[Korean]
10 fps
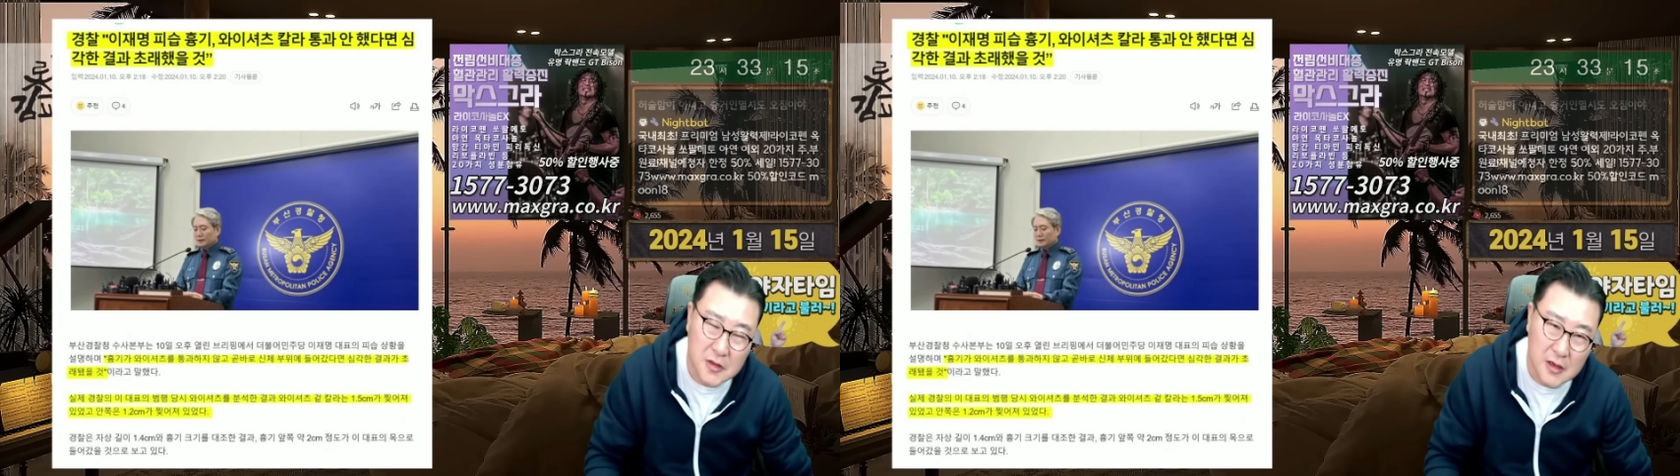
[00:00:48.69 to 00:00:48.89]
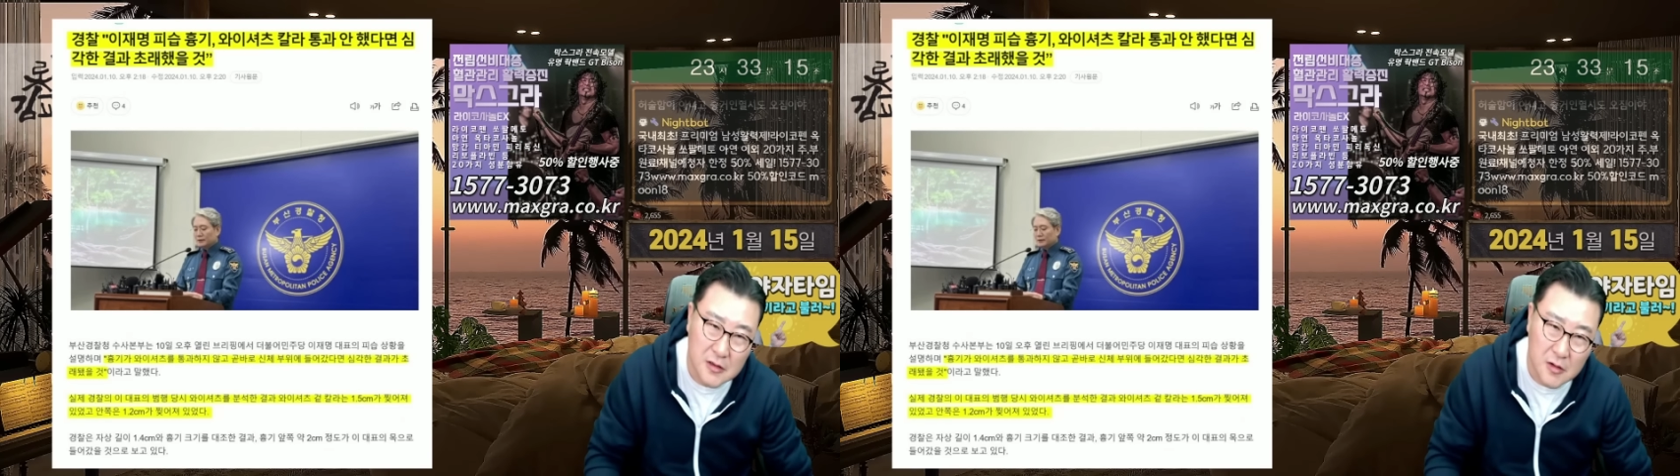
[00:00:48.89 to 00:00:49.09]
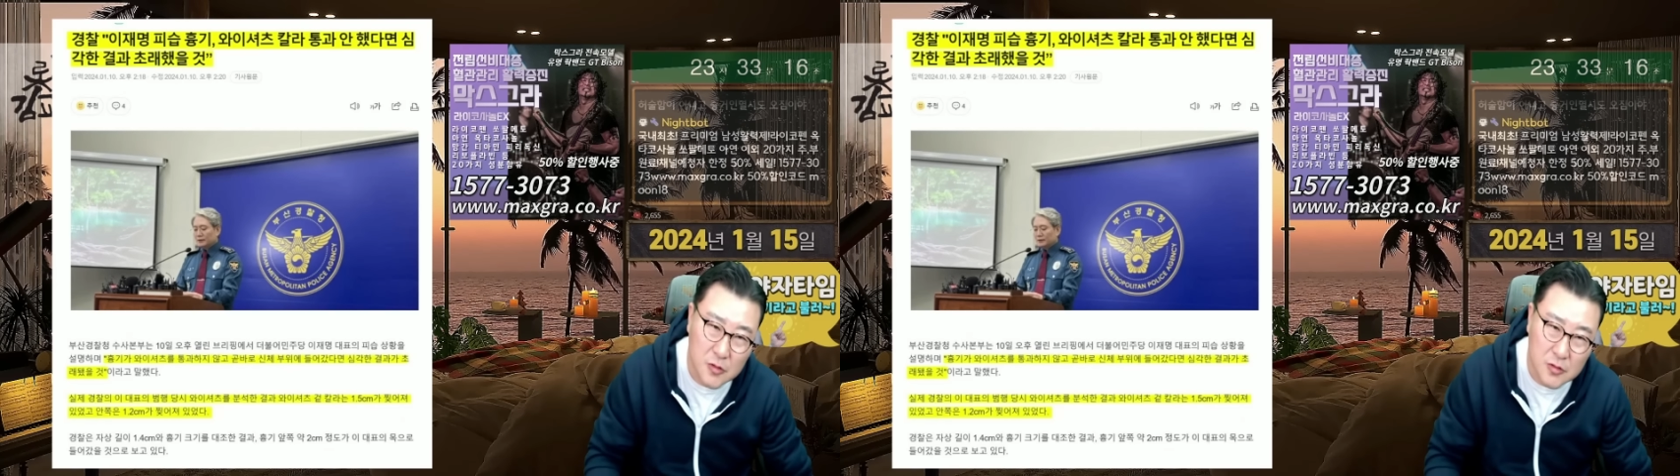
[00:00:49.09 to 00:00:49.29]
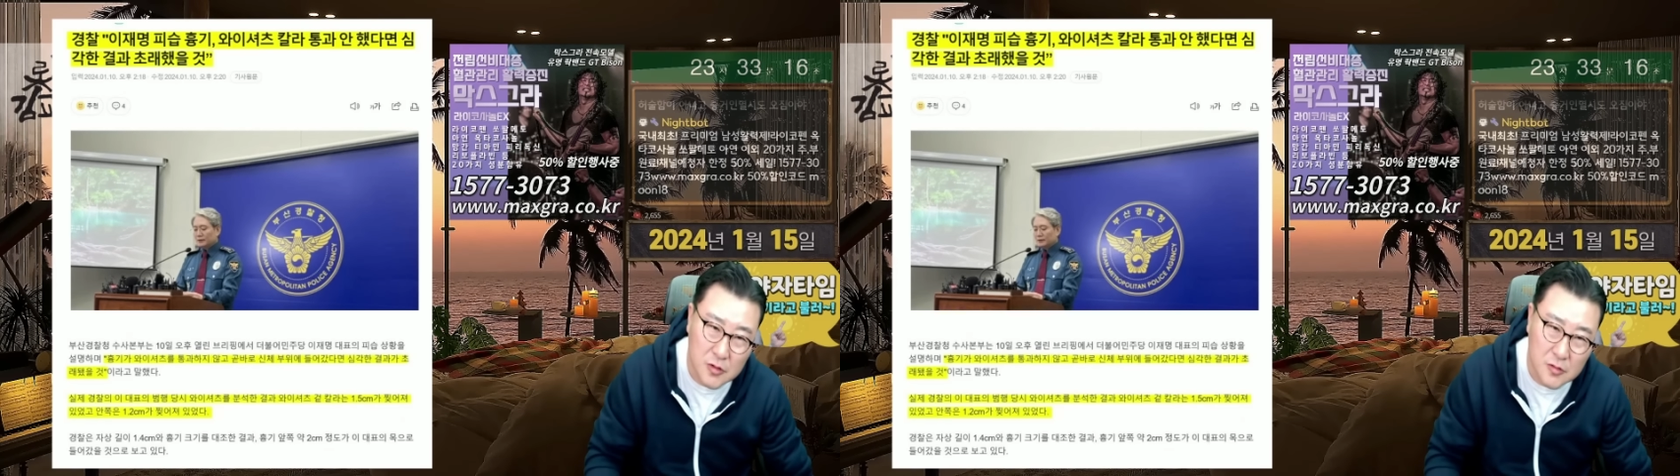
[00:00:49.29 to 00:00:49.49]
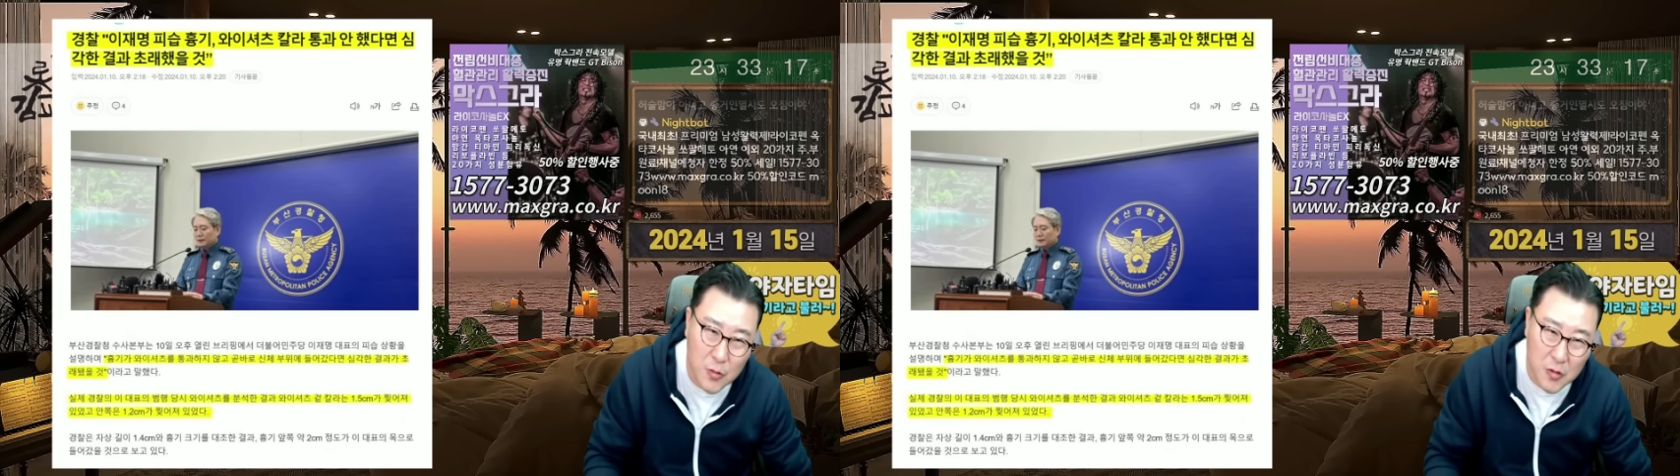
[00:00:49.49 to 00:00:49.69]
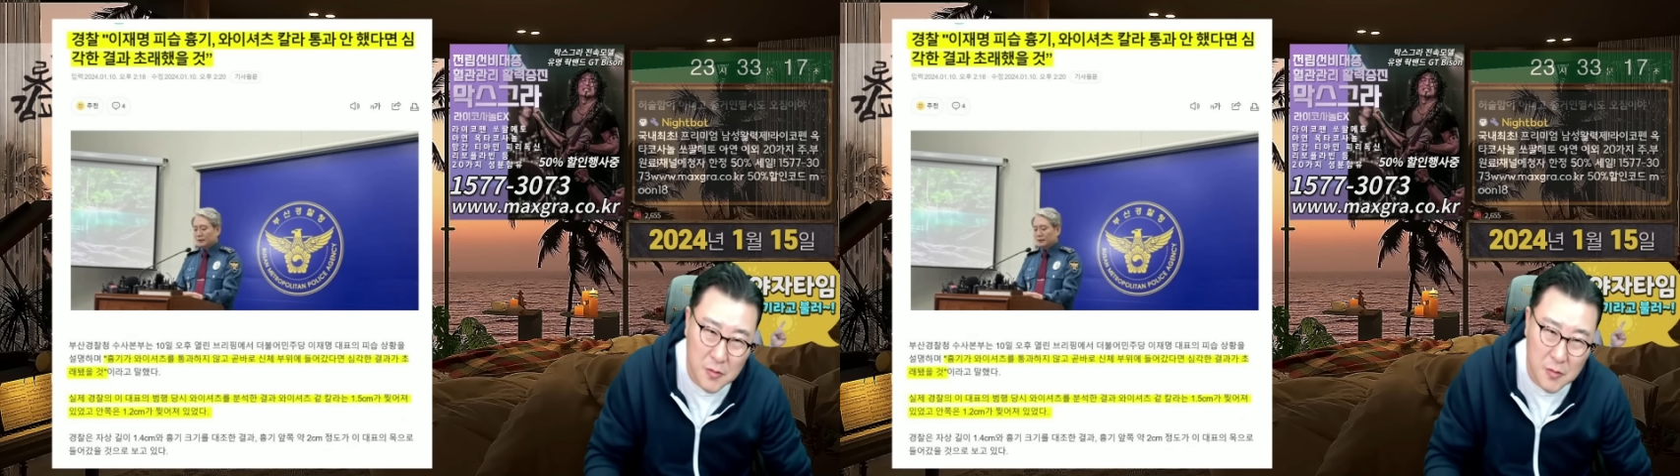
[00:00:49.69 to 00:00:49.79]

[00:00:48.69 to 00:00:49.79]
내가 너무 괴롭고